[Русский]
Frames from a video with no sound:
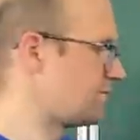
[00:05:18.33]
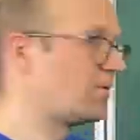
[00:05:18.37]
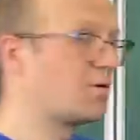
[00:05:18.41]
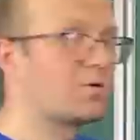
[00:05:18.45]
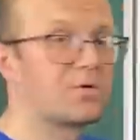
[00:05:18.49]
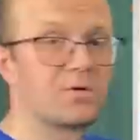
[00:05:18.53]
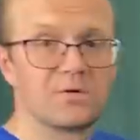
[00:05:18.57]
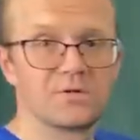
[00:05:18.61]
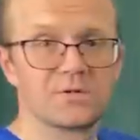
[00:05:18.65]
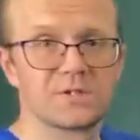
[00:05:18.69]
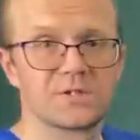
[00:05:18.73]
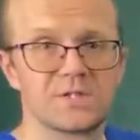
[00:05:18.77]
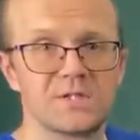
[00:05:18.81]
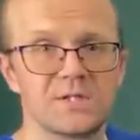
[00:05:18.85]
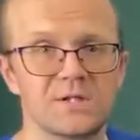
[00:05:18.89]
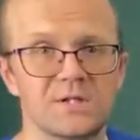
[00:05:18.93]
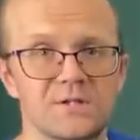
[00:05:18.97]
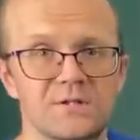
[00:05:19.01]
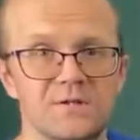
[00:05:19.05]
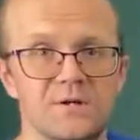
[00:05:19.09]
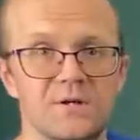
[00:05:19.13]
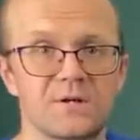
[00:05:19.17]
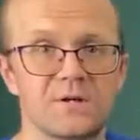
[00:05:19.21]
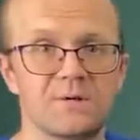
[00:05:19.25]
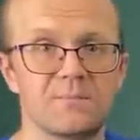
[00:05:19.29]
мог ли он
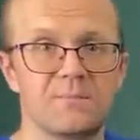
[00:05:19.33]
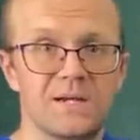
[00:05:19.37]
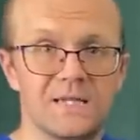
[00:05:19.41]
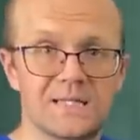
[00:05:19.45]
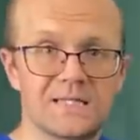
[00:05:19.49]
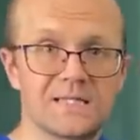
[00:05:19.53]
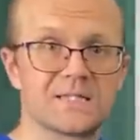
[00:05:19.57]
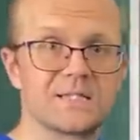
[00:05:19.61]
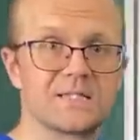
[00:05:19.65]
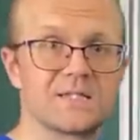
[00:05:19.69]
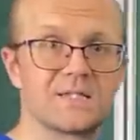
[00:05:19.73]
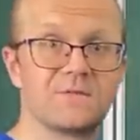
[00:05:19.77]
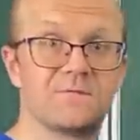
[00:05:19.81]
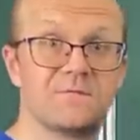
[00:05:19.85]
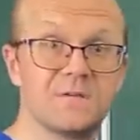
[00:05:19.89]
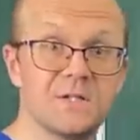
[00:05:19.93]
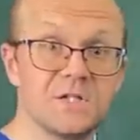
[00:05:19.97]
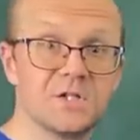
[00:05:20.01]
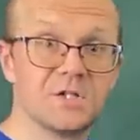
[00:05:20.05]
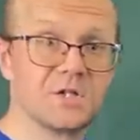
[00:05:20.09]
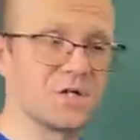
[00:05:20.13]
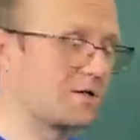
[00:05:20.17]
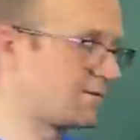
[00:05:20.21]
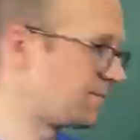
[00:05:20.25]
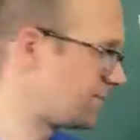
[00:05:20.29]
сделать полезность
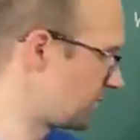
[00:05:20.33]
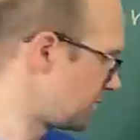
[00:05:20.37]
выше?